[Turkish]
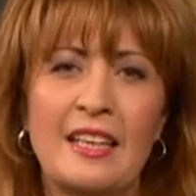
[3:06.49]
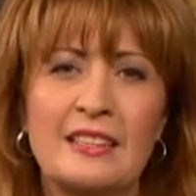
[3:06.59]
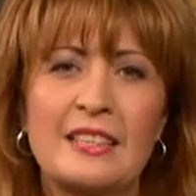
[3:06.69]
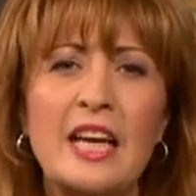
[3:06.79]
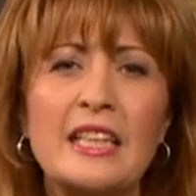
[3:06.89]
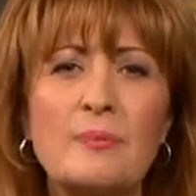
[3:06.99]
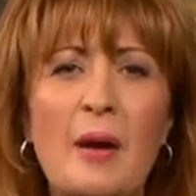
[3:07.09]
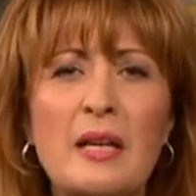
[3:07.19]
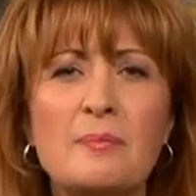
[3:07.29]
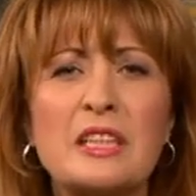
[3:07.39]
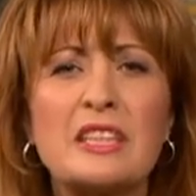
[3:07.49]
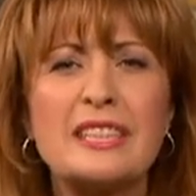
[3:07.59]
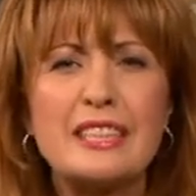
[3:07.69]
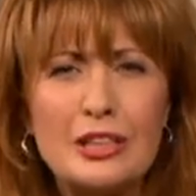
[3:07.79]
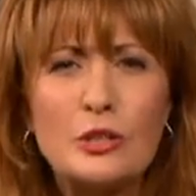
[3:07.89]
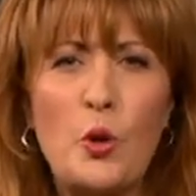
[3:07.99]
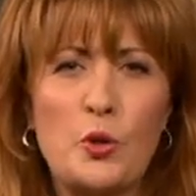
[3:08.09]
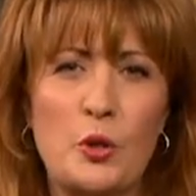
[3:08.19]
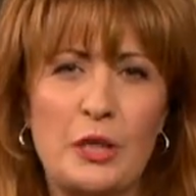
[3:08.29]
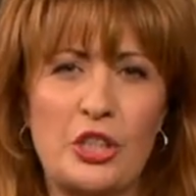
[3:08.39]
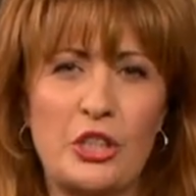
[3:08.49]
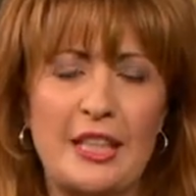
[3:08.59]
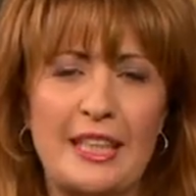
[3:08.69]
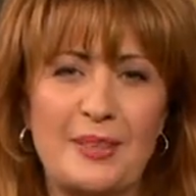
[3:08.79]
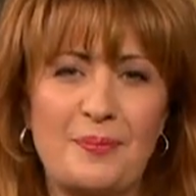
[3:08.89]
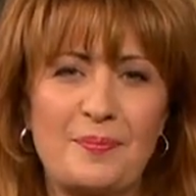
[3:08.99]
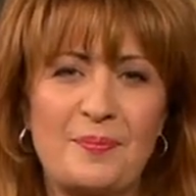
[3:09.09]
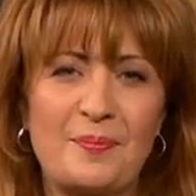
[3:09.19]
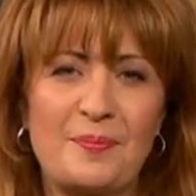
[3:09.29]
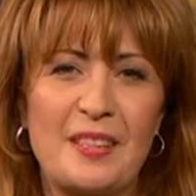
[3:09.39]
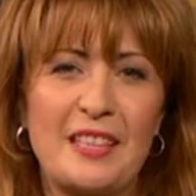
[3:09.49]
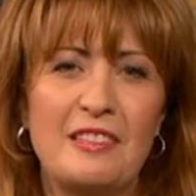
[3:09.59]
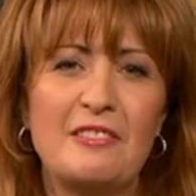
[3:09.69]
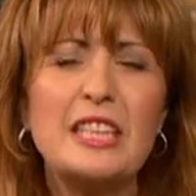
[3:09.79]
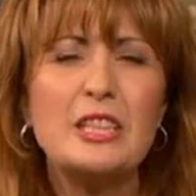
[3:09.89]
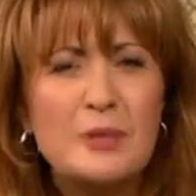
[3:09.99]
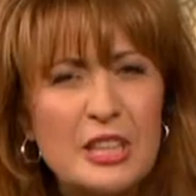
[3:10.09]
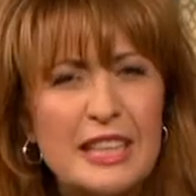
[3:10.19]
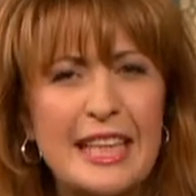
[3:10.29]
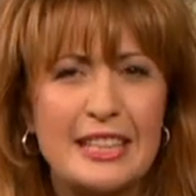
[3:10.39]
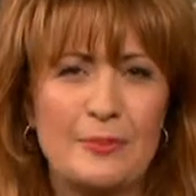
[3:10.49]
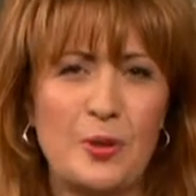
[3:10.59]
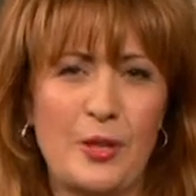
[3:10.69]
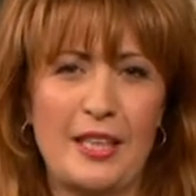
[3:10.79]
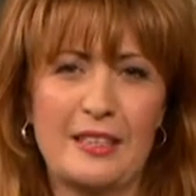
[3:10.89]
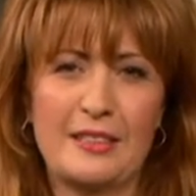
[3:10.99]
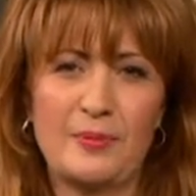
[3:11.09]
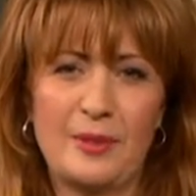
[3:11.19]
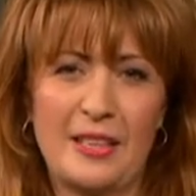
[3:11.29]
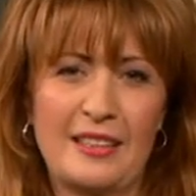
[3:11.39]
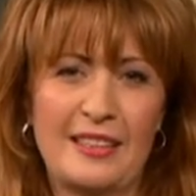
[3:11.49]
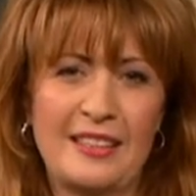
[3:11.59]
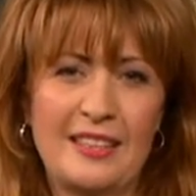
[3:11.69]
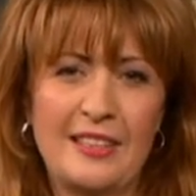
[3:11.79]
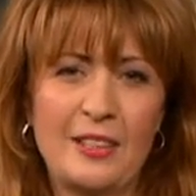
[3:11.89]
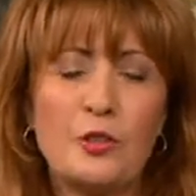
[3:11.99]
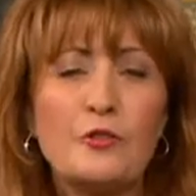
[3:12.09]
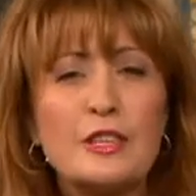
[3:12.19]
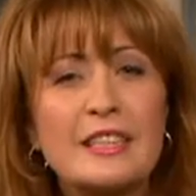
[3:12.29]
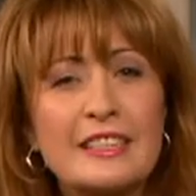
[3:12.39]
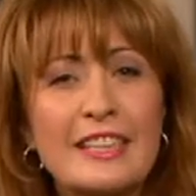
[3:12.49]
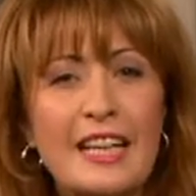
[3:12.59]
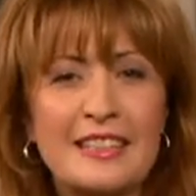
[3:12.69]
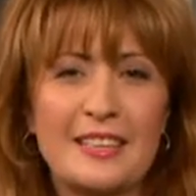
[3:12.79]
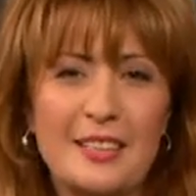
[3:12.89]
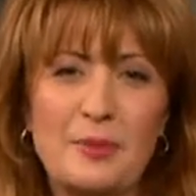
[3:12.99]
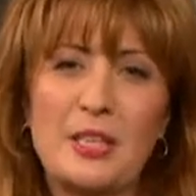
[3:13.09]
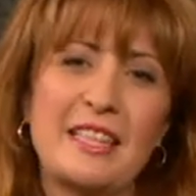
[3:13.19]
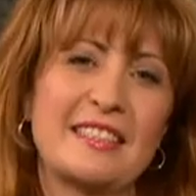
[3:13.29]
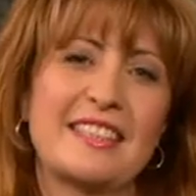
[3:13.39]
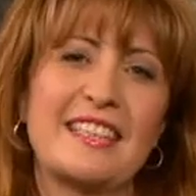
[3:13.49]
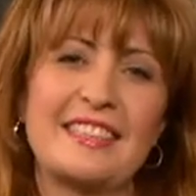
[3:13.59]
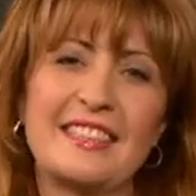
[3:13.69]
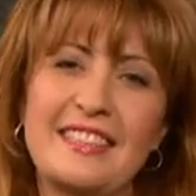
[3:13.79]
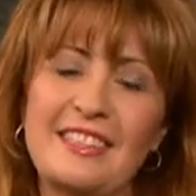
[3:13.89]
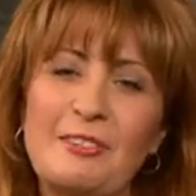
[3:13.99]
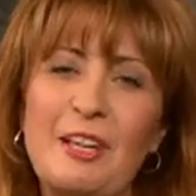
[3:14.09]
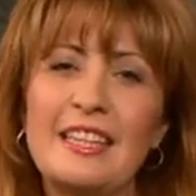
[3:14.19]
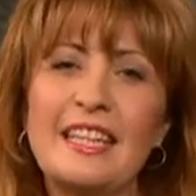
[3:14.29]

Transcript: Sanki ben bir kısır döngü içindeyim ve hiçbir şey değişmiyor hayatımda. Twitter'dan e, bana yazanlarınız var.